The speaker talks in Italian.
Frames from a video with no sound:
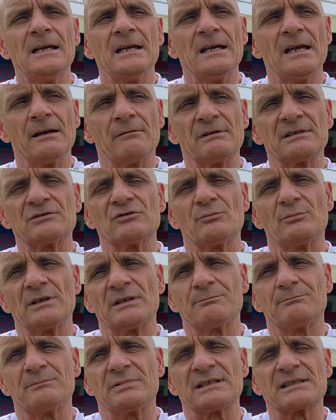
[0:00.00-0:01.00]
e questo
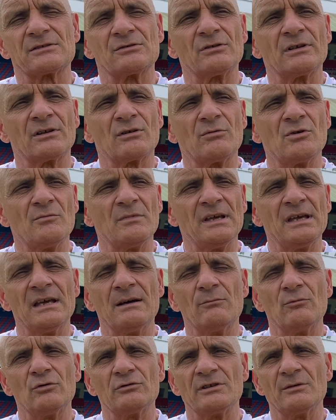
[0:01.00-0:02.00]
per persone come me è
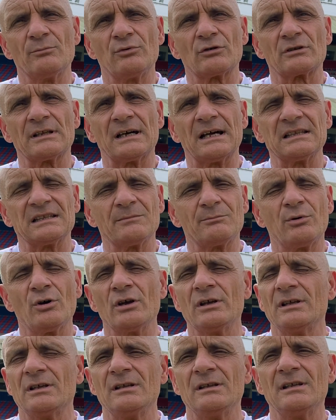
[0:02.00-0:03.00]
molto importante.
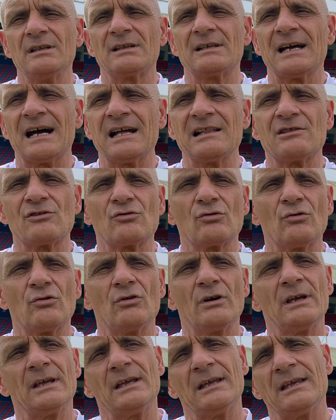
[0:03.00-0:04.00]
Poi il calcio
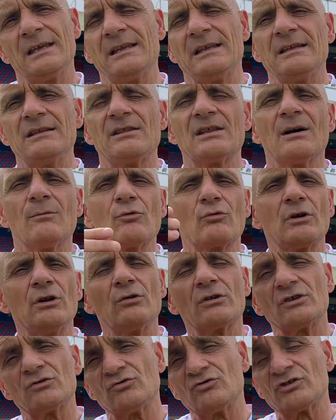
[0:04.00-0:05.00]
e diciamo, quello
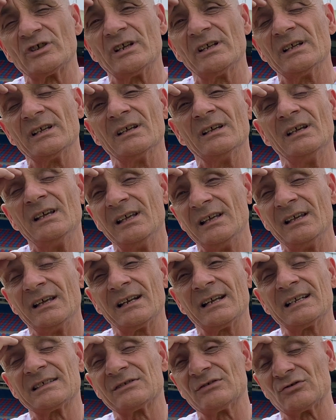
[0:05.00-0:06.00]
che succede il
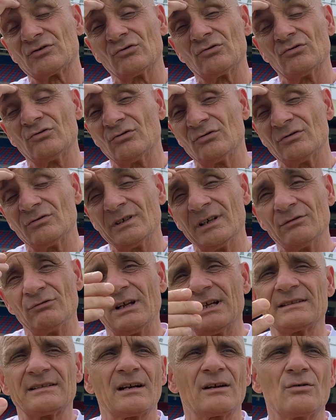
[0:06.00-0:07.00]
resto sono, è
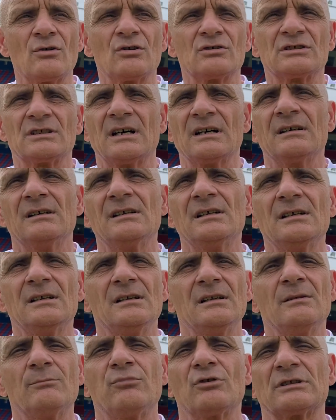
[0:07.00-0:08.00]
un'altra cosa,
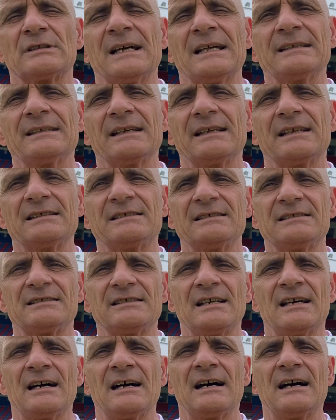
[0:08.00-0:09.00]
l'importante è che ci
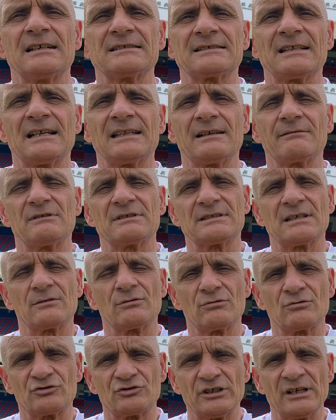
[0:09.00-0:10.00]
sia stata questa
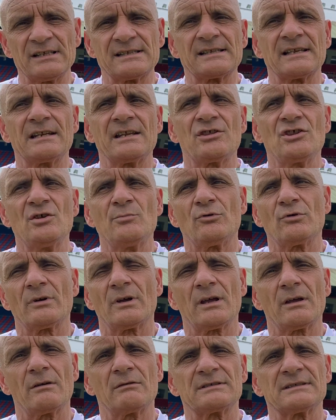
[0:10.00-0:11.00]
conoscenza reciproca
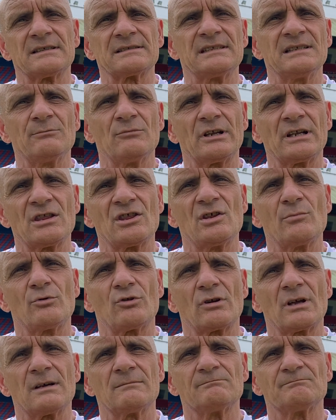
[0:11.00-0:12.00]
e questa stima
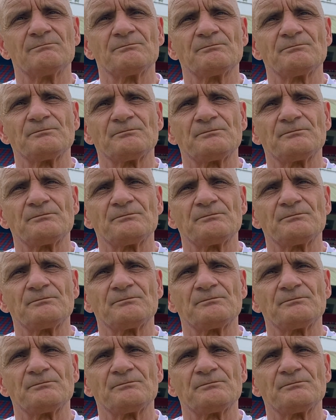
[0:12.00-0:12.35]
reciproca.